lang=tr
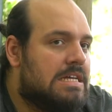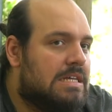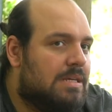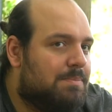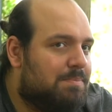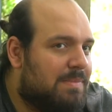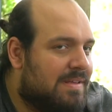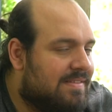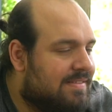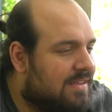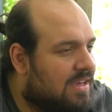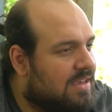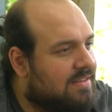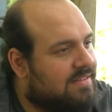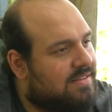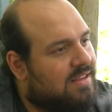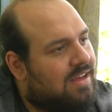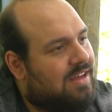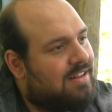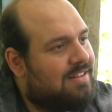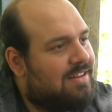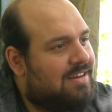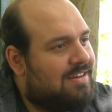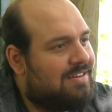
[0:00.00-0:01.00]
Mesai
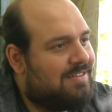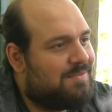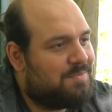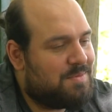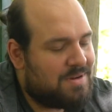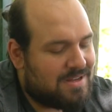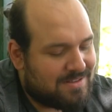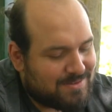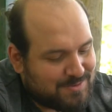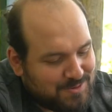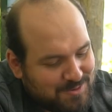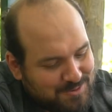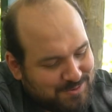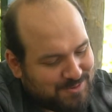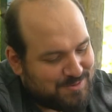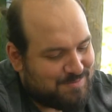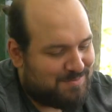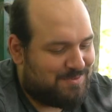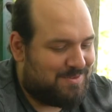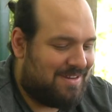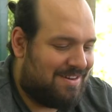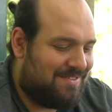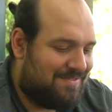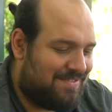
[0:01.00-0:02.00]
saatleriniz biraz
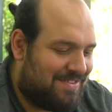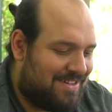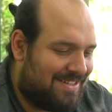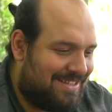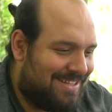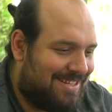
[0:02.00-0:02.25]
konuyu bu tarafa